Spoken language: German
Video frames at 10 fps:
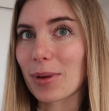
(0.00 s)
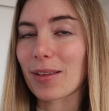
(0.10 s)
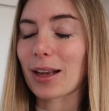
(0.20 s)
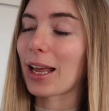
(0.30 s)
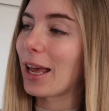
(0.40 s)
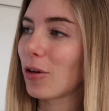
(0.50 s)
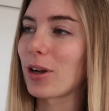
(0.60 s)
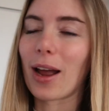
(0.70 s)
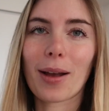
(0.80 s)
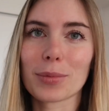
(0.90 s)
Man sagt, hey,
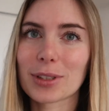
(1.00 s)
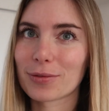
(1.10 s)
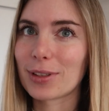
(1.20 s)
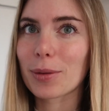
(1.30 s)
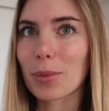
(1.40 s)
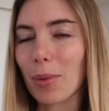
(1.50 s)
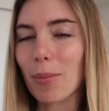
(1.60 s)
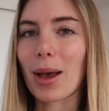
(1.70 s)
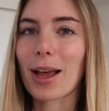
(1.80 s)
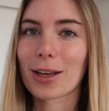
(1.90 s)
heute Abend will ich mit meinem
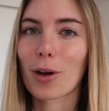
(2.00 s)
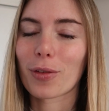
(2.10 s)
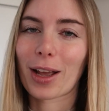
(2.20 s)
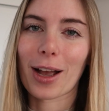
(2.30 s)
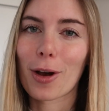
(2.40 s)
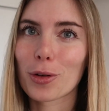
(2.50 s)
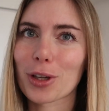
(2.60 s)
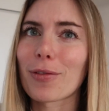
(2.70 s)
Partner auf der Couch